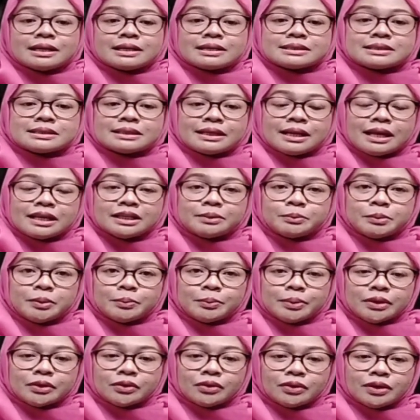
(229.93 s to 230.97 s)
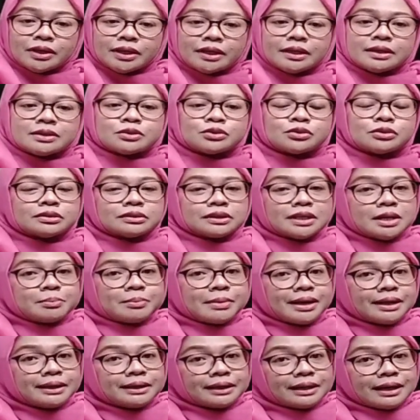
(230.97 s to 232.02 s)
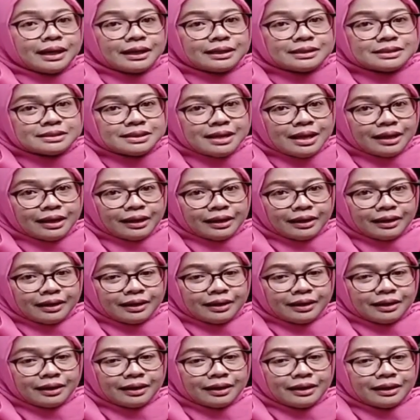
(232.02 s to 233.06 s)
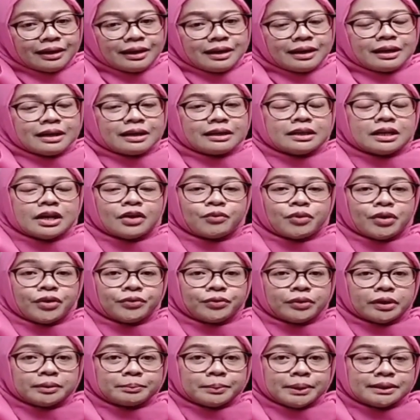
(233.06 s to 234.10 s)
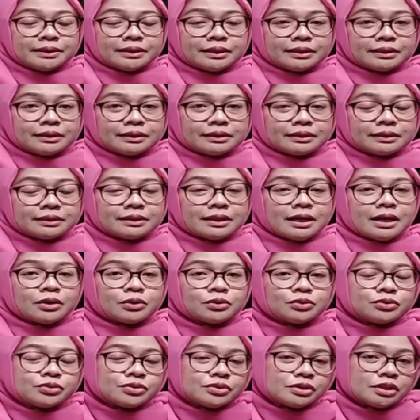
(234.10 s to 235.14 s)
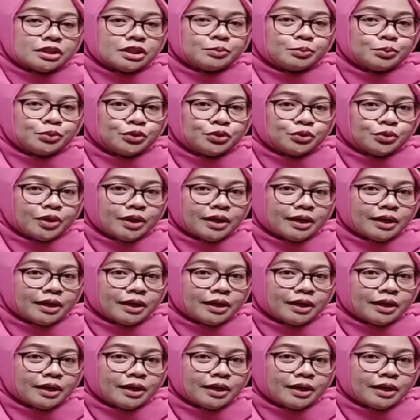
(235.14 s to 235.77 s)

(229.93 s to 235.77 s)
Setelah dipimpin oleh Sultan Malik Al-Saleh yang wafat pada tahun 1297